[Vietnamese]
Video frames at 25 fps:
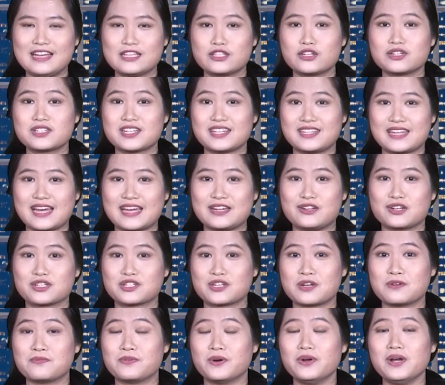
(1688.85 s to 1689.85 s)
Chương trình này được
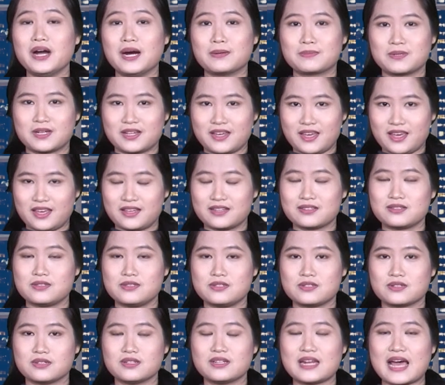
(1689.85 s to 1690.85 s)
sự phối hợp thực hiện
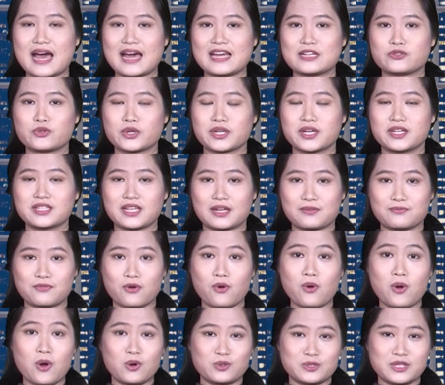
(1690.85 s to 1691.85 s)
giữa Đài Truyền hình Thành
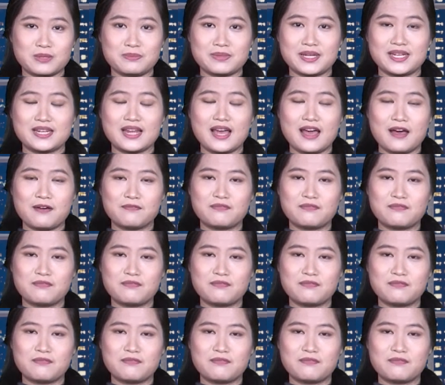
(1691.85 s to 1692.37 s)
phố Hồ Chí Minh